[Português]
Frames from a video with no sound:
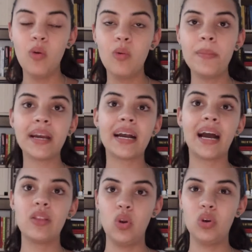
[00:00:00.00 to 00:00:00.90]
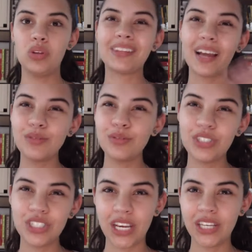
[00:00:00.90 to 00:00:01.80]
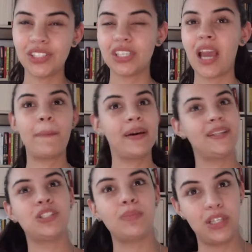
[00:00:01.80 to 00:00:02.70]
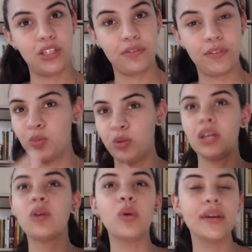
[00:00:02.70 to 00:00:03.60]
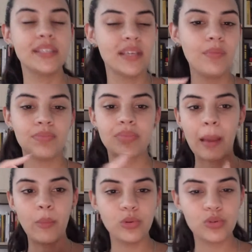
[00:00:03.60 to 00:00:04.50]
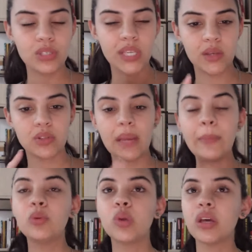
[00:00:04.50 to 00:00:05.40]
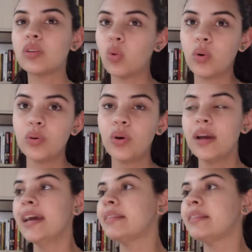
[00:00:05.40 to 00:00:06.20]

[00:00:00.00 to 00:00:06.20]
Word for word: Um mercado lotado de gente que aparentemente faz muita coisa, tem muito sucesso, tem muito retorno,